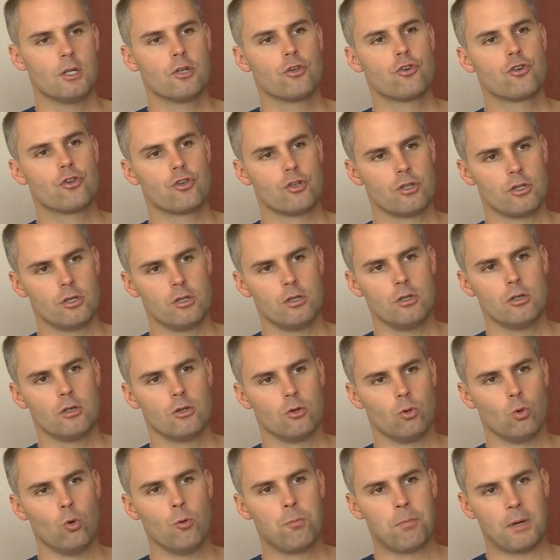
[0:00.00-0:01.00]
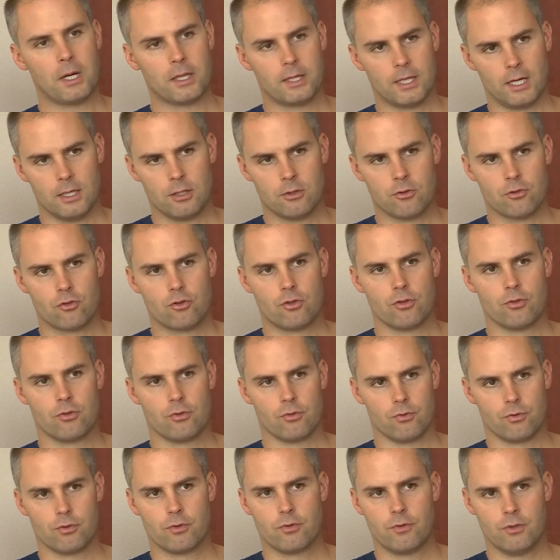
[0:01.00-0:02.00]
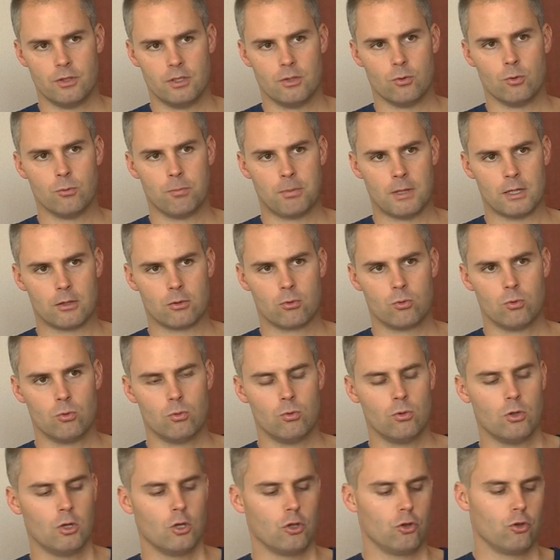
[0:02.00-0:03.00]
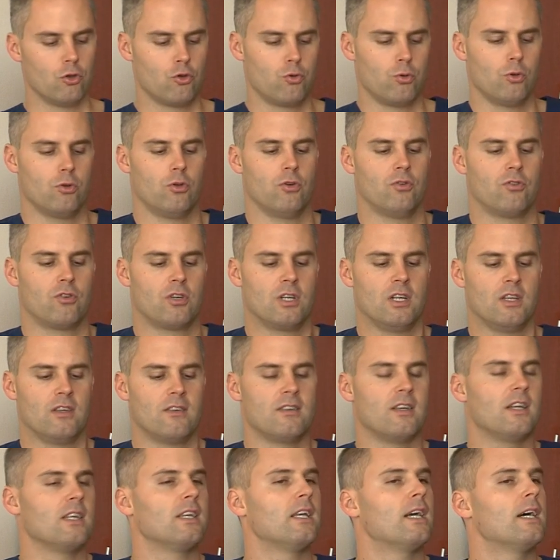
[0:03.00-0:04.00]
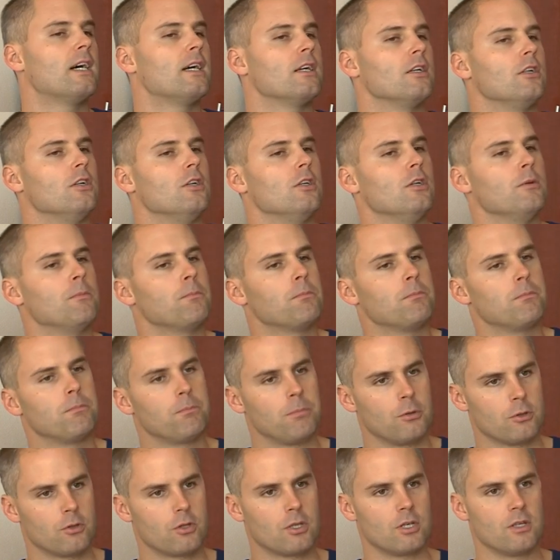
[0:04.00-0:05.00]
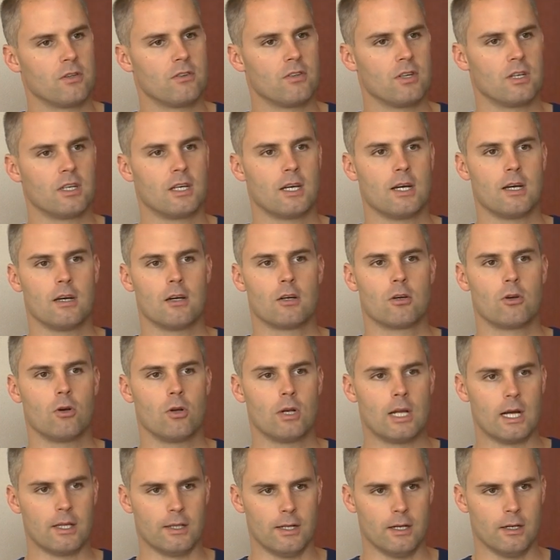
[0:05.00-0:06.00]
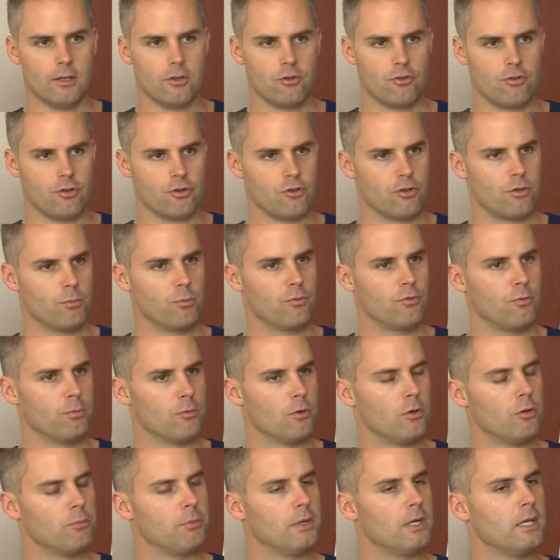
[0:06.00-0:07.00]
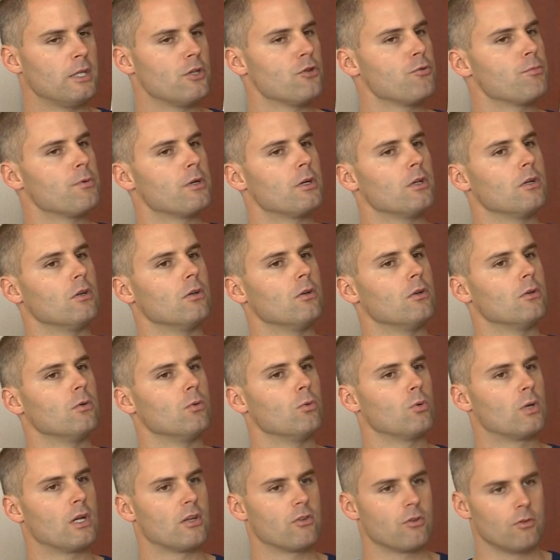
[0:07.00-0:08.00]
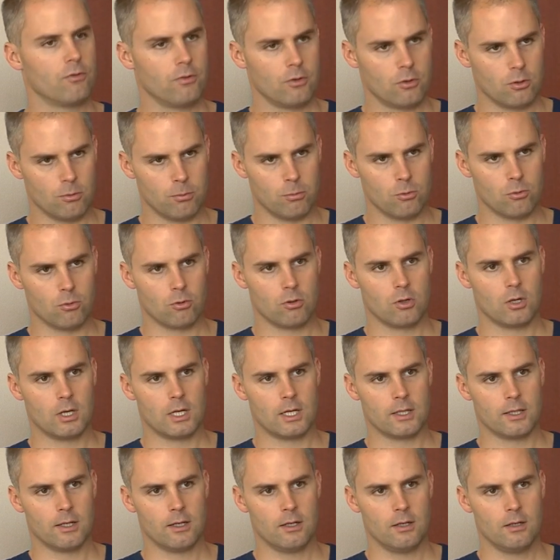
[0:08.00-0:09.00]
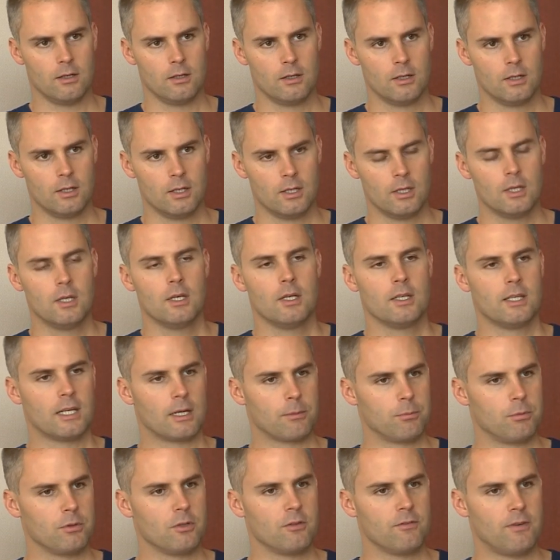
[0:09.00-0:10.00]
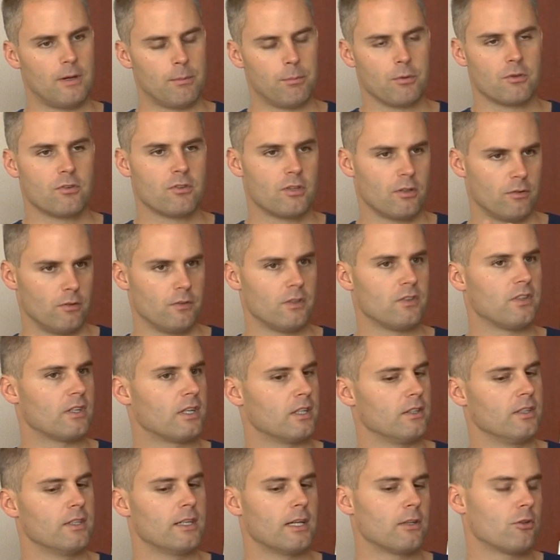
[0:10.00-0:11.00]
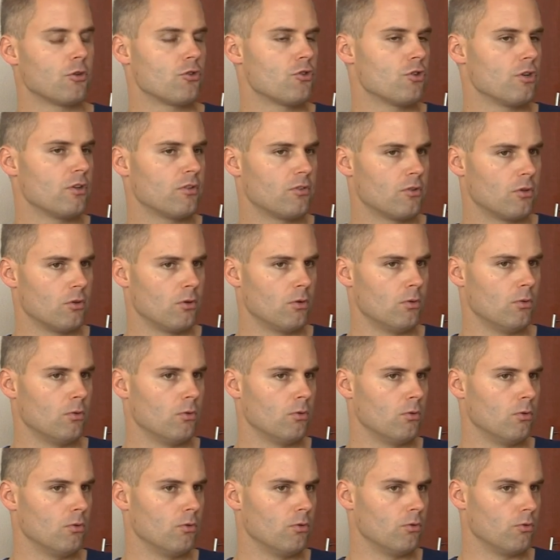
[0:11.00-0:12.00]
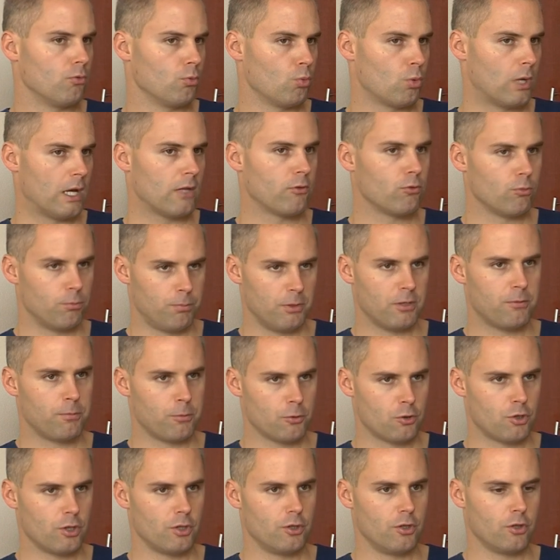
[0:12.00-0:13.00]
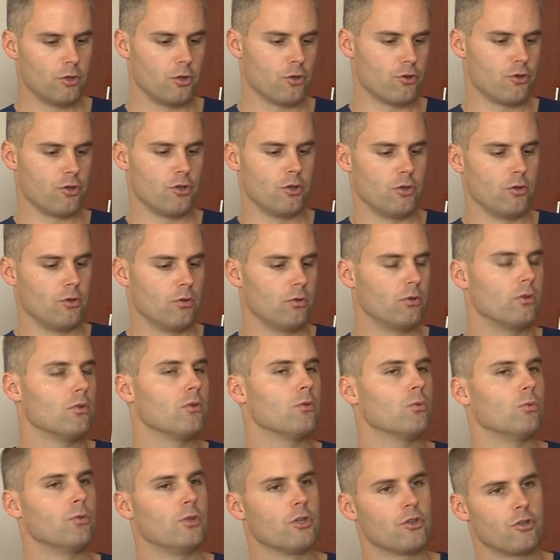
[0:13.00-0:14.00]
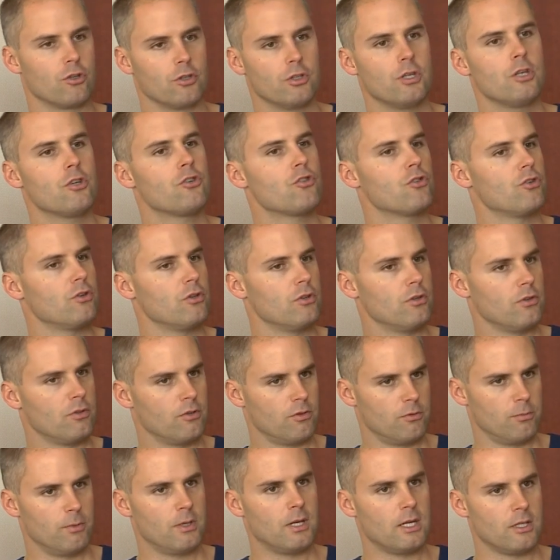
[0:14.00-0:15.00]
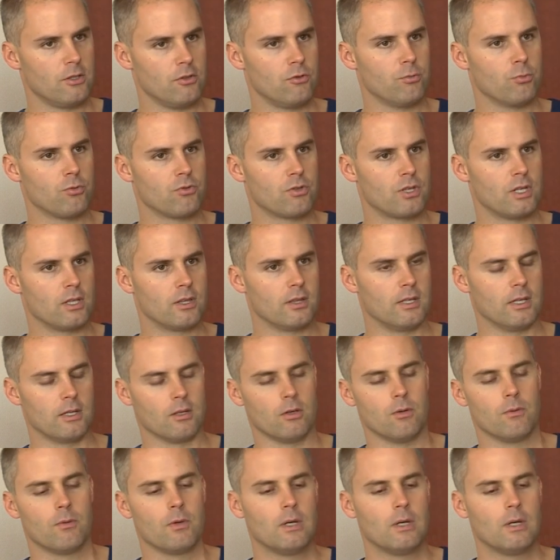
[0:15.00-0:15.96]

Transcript: czy upadając, czy w chwili upadku doszło do skręcenia i podkręcenia kolana. Czyli jeżeli mówimy o mechanizmie urazowego bólu kolana, jakby dwa podstawowe zagadnienia to, czy jest to z urazu bezpośredniego, czyli uderzony, czy z mechanizmu skrętnego.